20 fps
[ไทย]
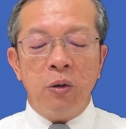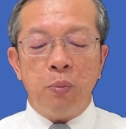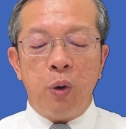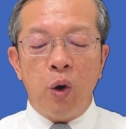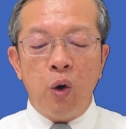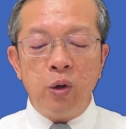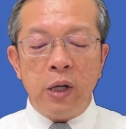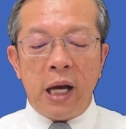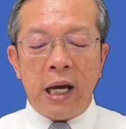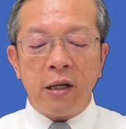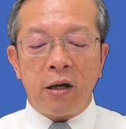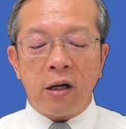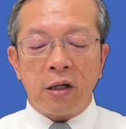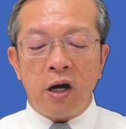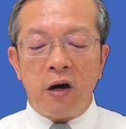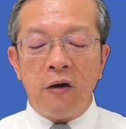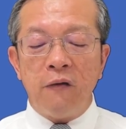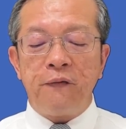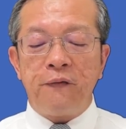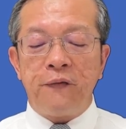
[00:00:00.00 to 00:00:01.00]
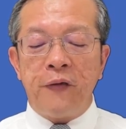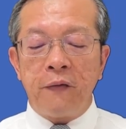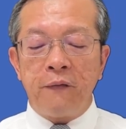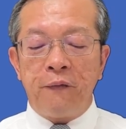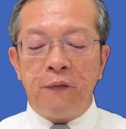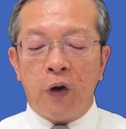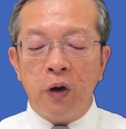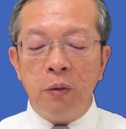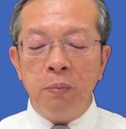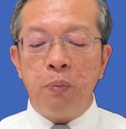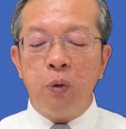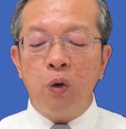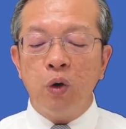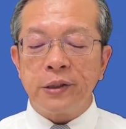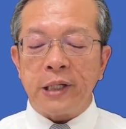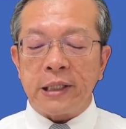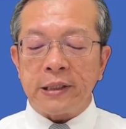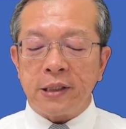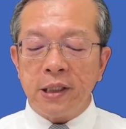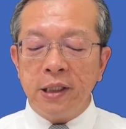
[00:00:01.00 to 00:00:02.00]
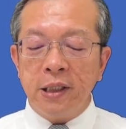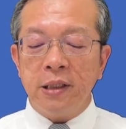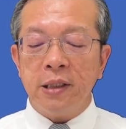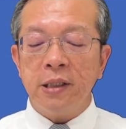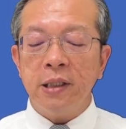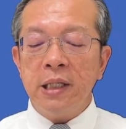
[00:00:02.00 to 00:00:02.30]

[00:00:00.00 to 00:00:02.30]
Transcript: ผู้นั้นก็ต้องฝึกฝนผู้สัตย์ซื่อ